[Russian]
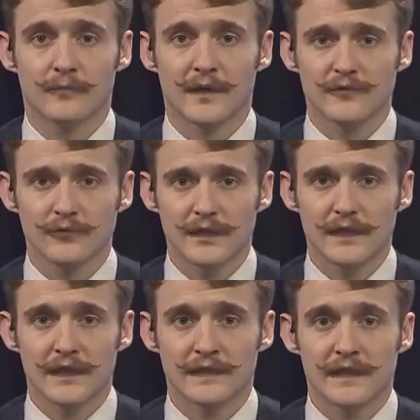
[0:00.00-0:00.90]
По сути,
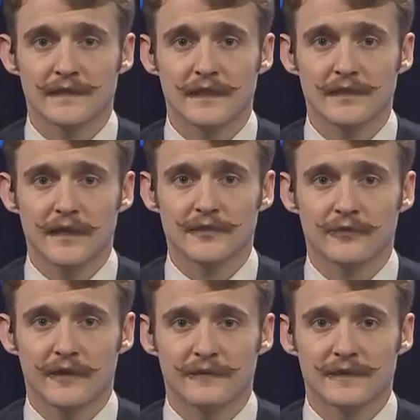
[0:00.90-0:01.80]
это означает,
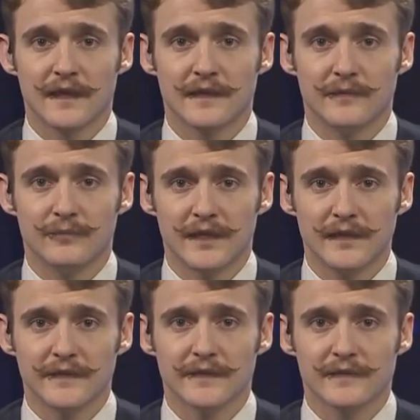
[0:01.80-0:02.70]
что официальный Берлин